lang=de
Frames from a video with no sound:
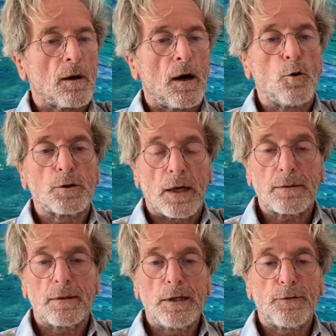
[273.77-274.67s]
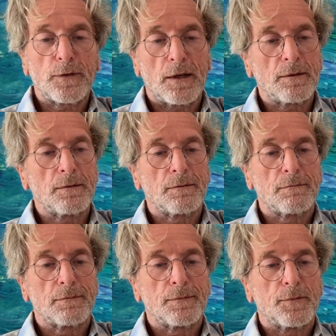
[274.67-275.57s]
Auch das lief dann
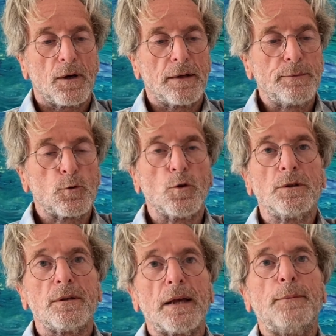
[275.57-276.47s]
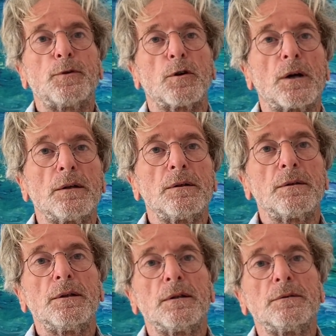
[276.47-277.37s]
im Grunde selbst
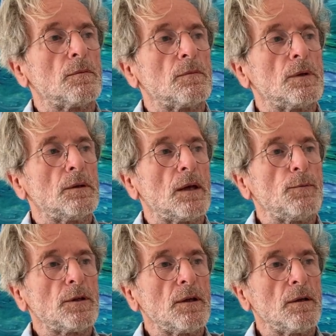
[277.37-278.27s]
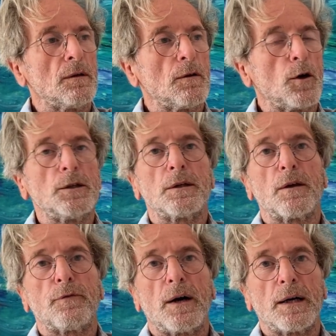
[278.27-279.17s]
organisieren, indem ich die Leute
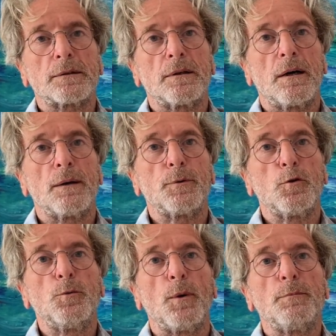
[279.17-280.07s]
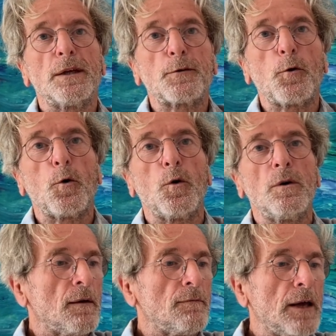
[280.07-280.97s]
gefragt habe über
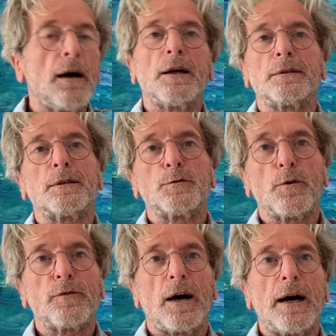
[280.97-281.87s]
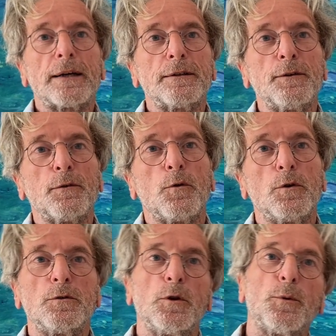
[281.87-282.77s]
Mikro, wer hat jetzt noch Fragen
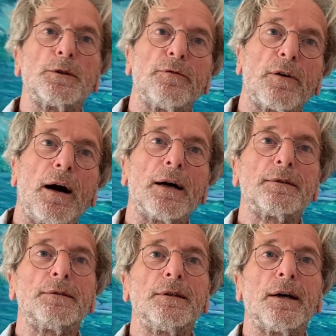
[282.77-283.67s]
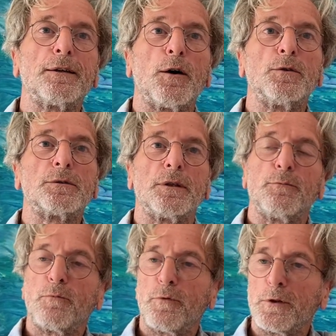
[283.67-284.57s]
und über die Fragen, die dann aus
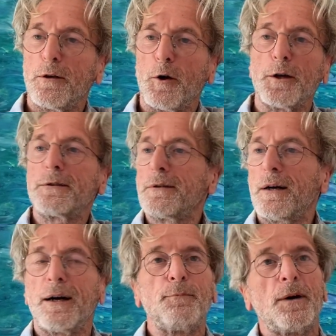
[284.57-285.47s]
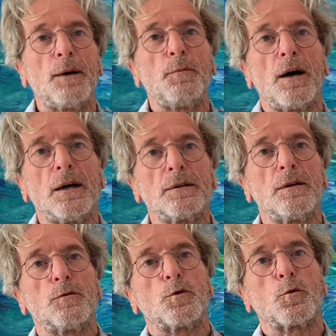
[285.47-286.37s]
den, von den Leuten kamen, haben wir eigentlich
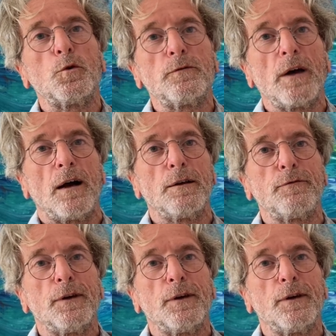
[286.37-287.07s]
so gut wie alle,